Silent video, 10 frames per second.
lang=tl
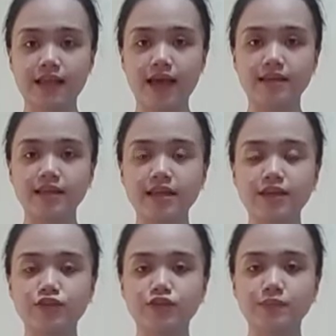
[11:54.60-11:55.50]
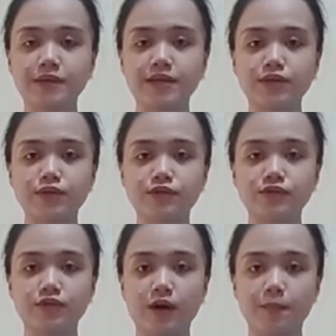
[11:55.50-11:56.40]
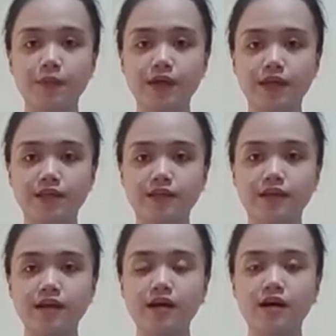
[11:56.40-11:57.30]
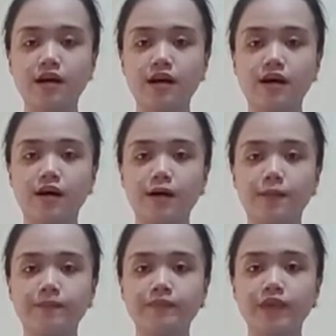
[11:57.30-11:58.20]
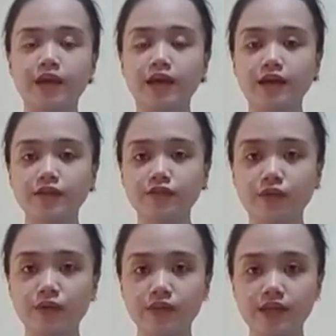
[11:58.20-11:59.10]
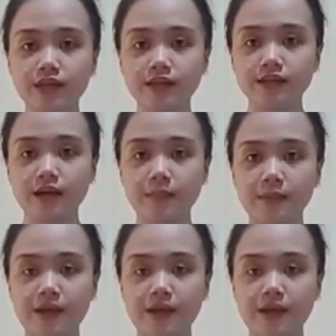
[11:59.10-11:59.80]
lining. It should be used top in. Um, in folding the